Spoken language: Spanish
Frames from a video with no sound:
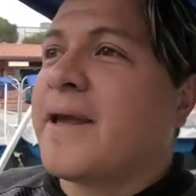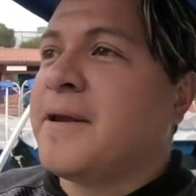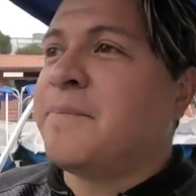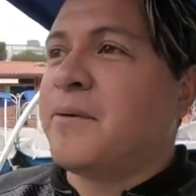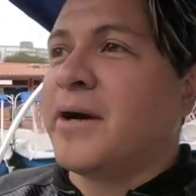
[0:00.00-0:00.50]

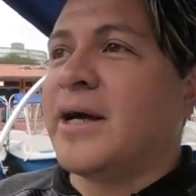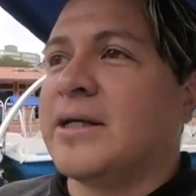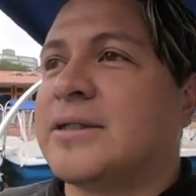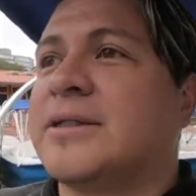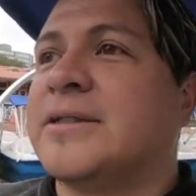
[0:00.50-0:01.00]
y
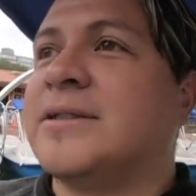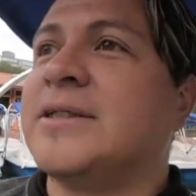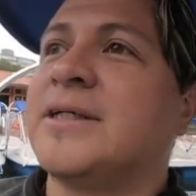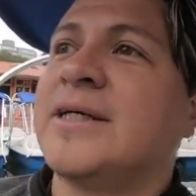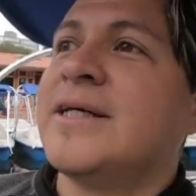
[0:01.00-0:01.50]
pues
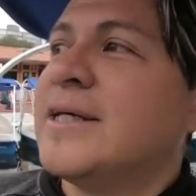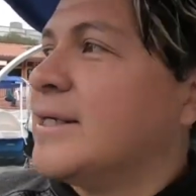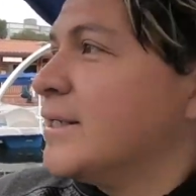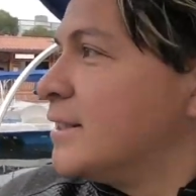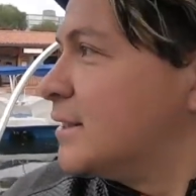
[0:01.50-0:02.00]

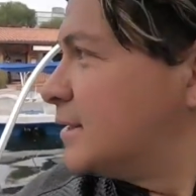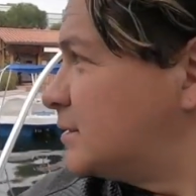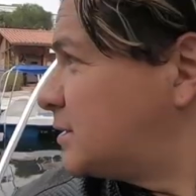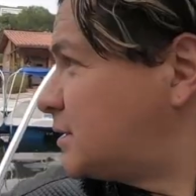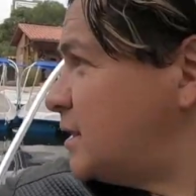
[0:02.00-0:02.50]

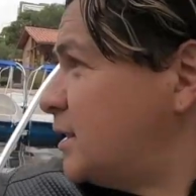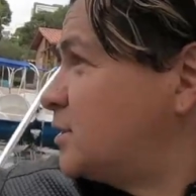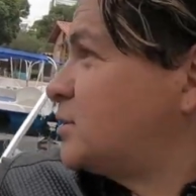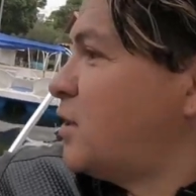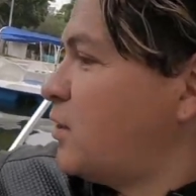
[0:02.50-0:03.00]
tienes
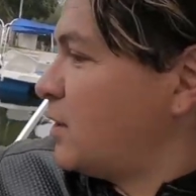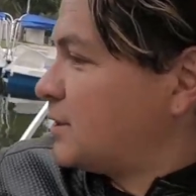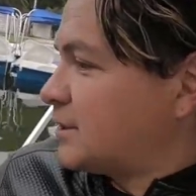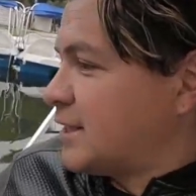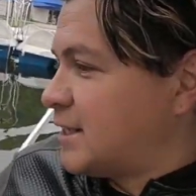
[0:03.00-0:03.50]
todo
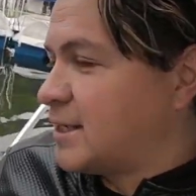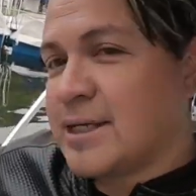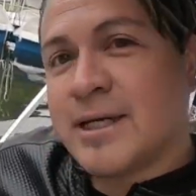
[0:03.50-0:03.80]
este